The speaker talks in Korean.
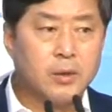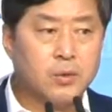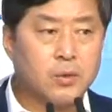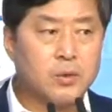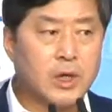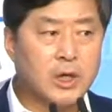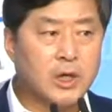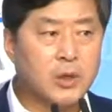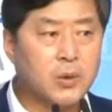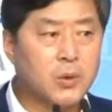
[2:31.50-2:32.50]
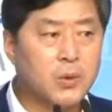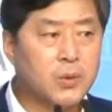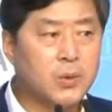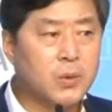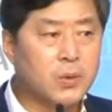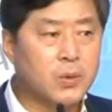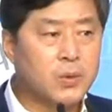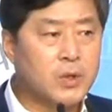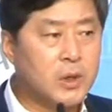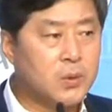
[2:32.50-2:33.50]
유권사관학교
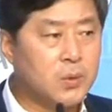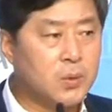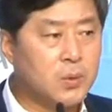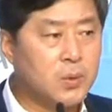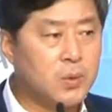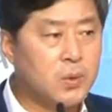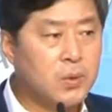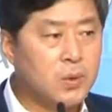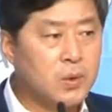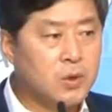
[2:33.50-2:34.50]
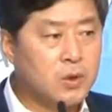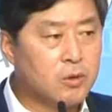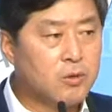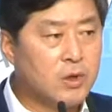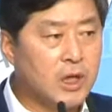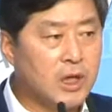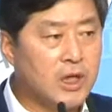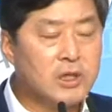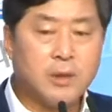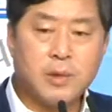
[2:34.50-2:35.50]
어, 생도 여러분들이 1,
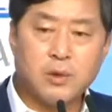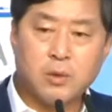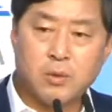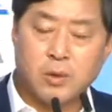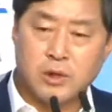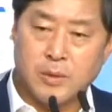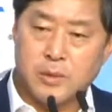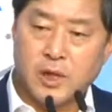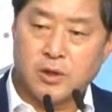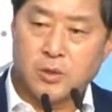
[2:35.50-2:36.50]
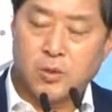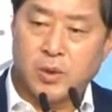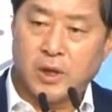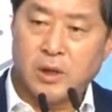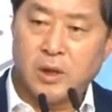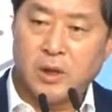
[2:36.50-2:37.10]
2, 3학년 동안, 3, 4학년 동안